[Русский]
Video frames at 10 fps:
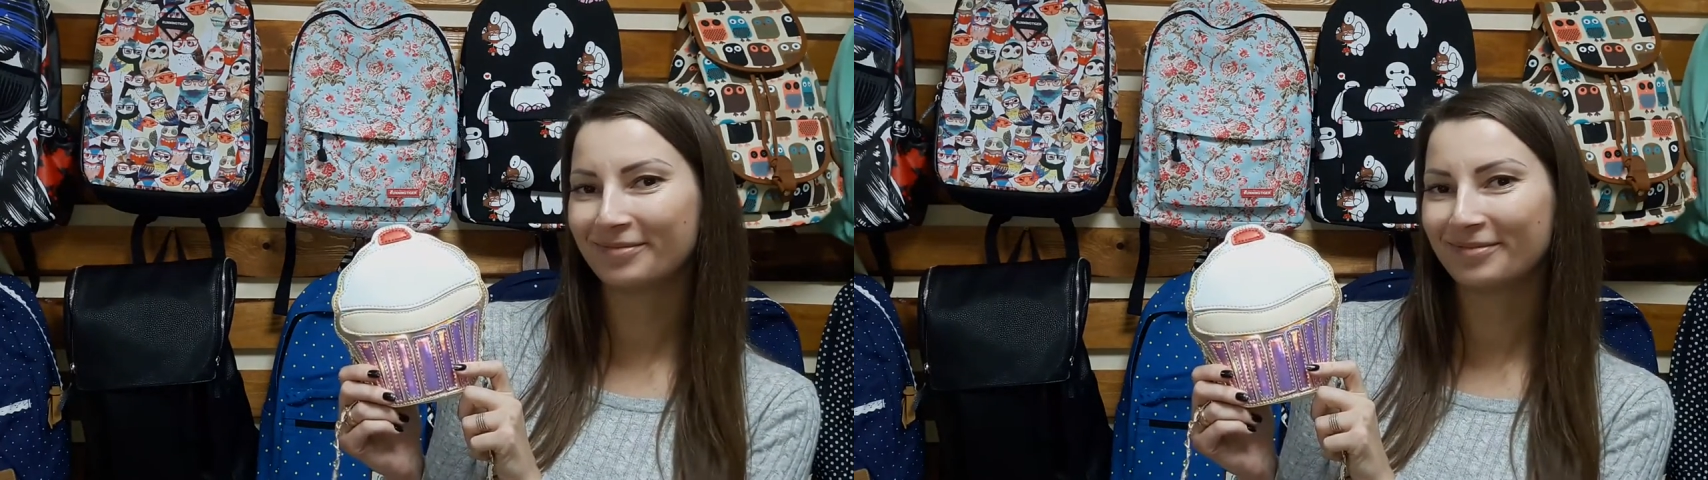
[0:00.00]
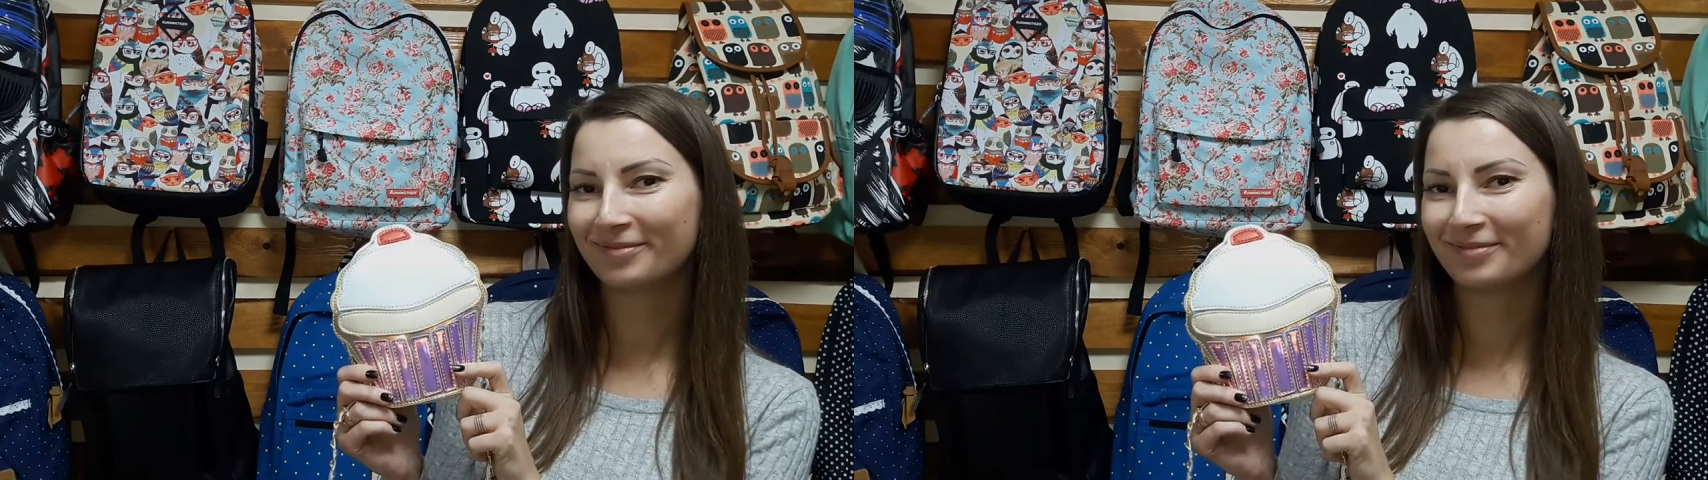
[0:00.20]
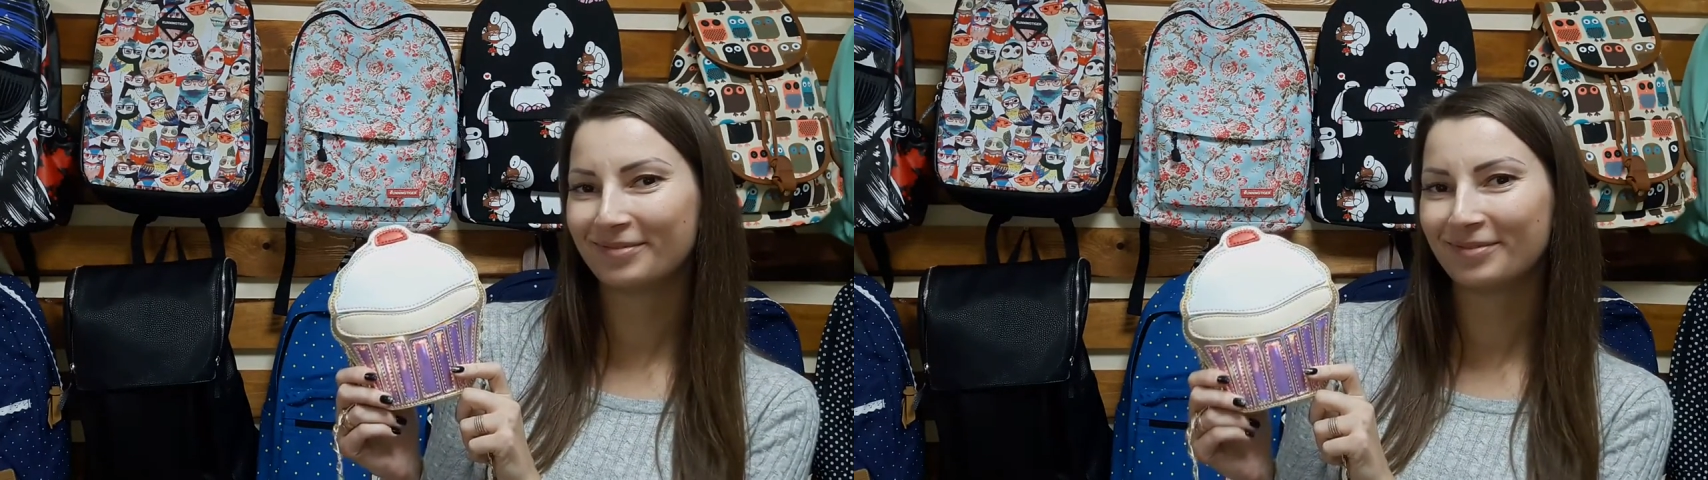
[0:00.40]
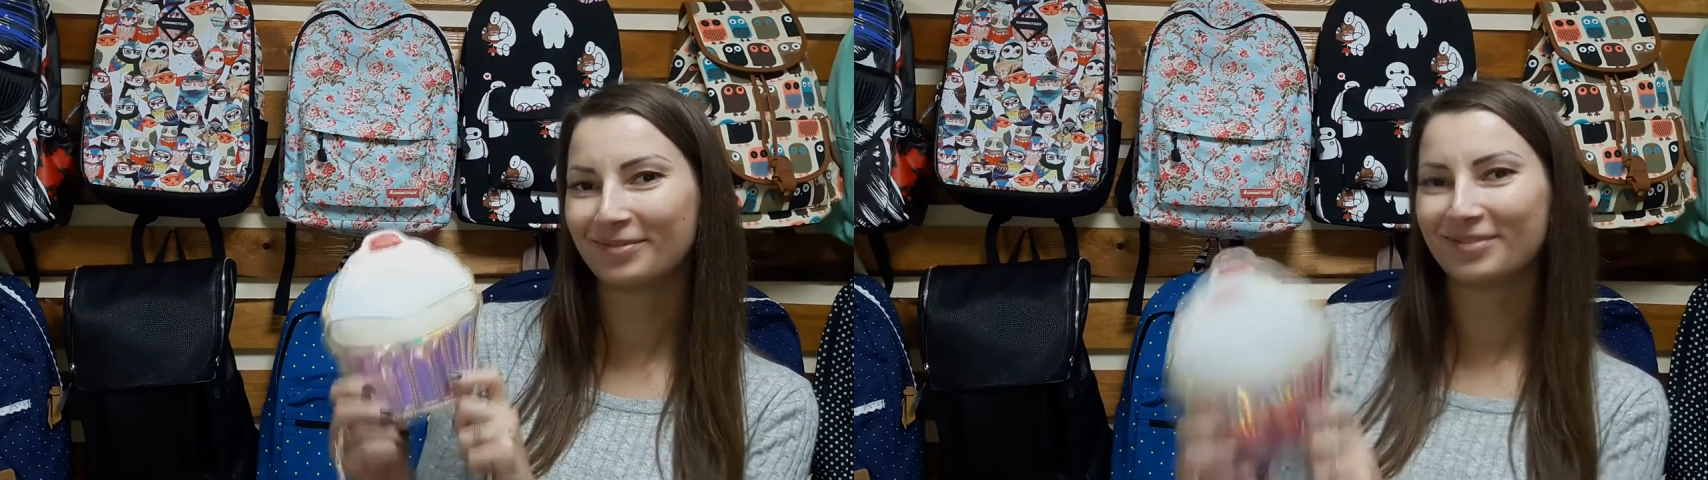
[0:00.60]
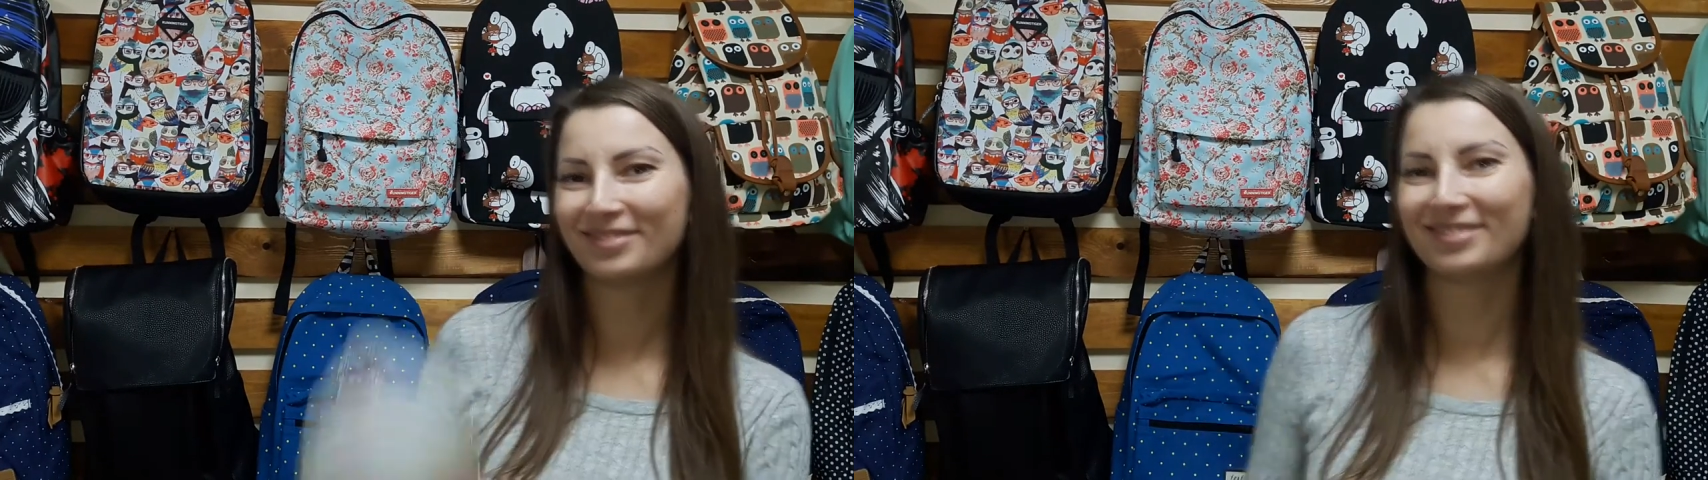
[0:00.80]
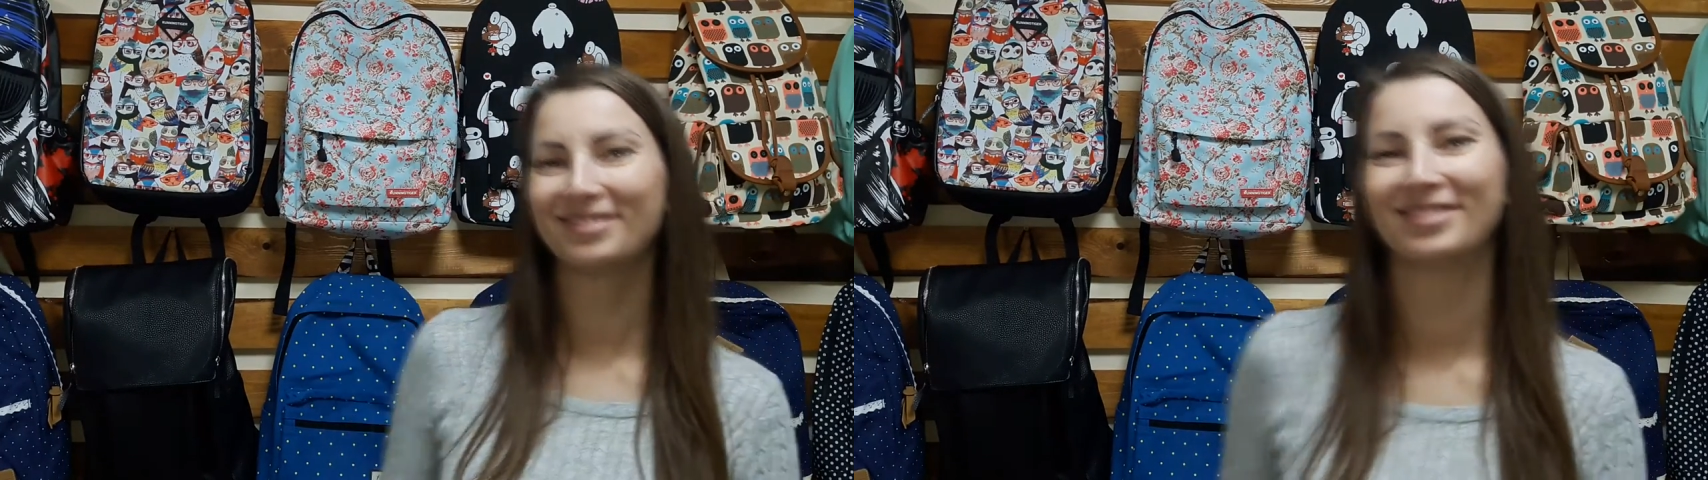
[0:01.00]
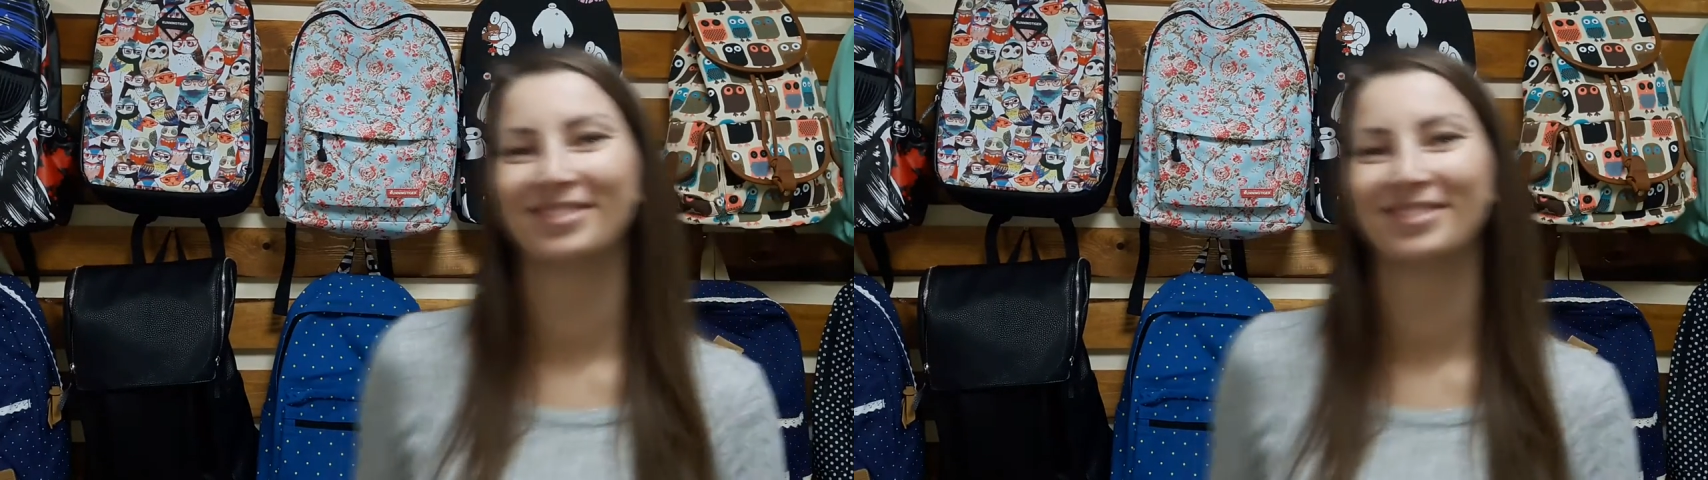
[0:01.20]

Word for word: Молодец!